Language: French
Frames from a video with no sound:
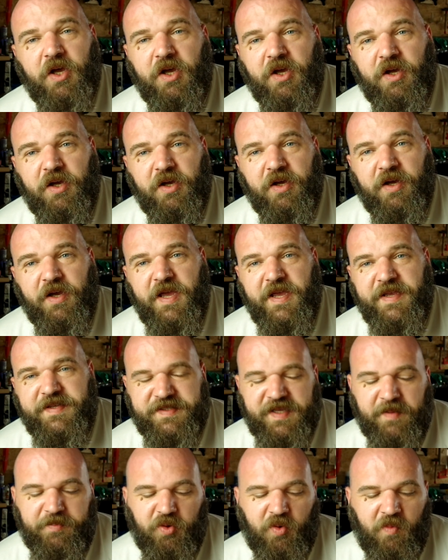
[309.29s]
Euh, et
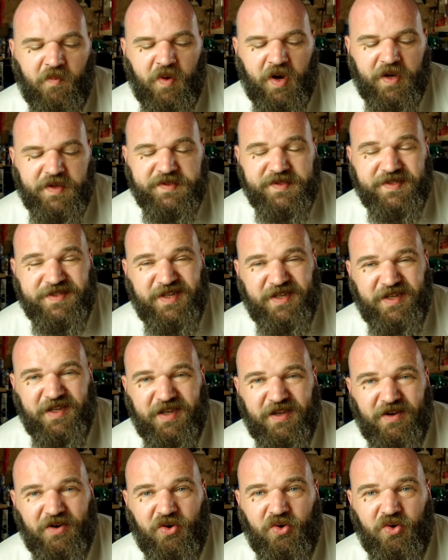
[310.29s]
ça, pour moi, c'est